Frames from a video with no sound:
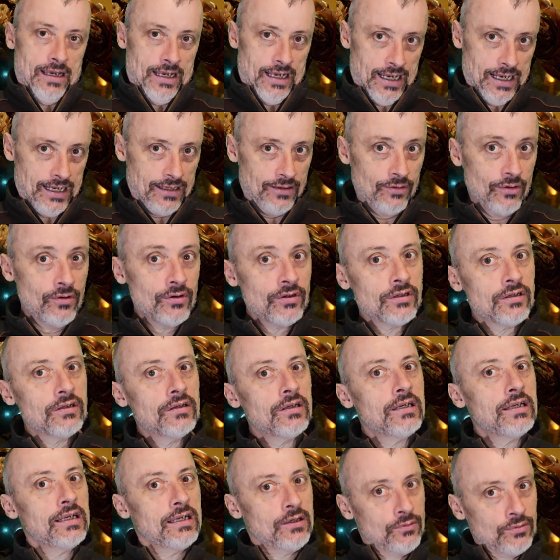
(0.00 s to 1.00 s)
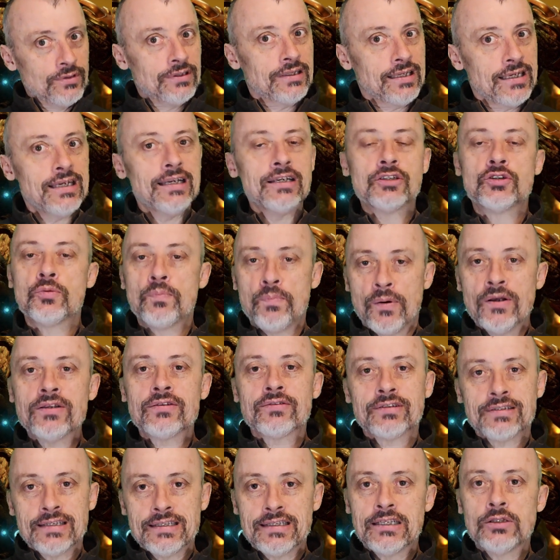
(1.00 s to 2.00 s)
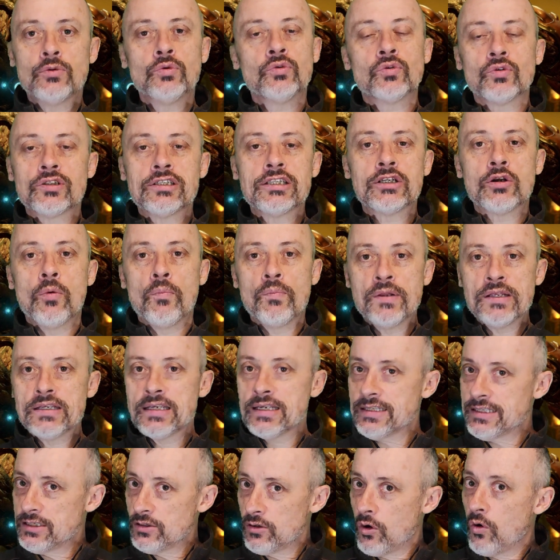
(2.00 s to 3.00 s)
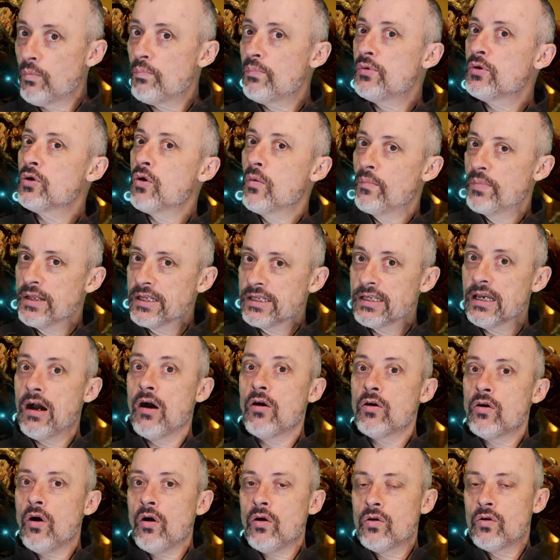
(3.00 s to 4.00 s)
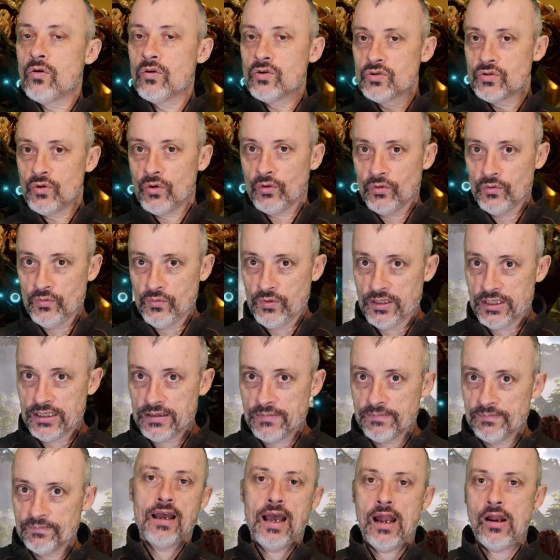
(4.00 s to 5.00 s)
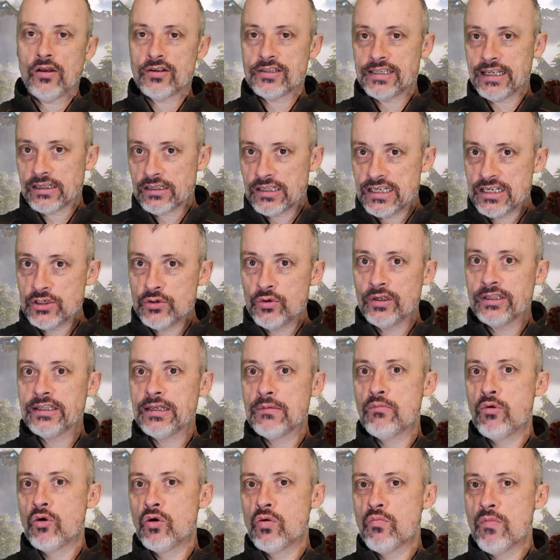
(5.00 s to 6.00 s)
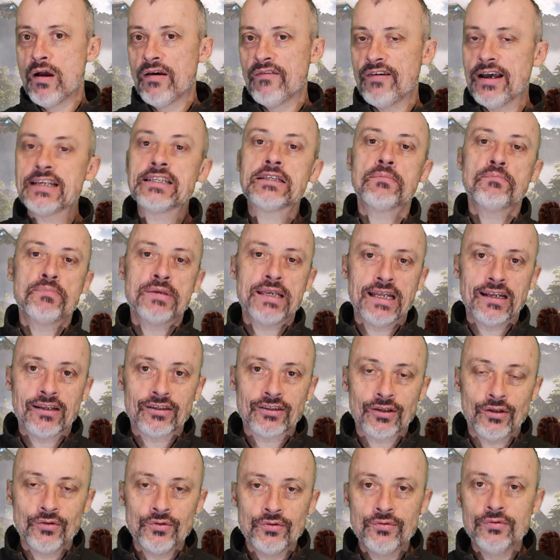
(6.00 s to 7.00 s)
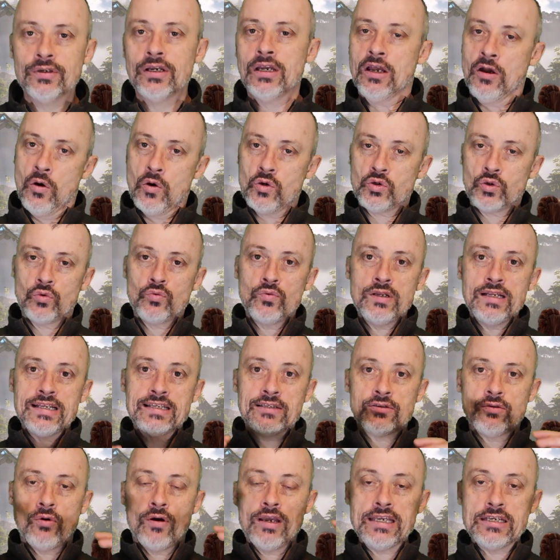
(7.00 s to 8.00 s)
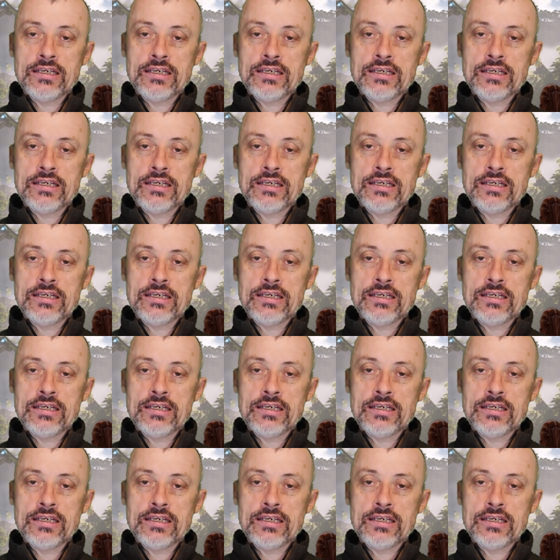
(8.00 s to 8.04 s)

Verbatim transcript: Et donc, euh, écoutez, je pense que c'était tout aussi compliqué, sinon plus compliqué encore qu'aujourd'hui. Alors certes, les jeux étaient beaucoup moins vastes, bien entendu. Aujourd'hui, ils sont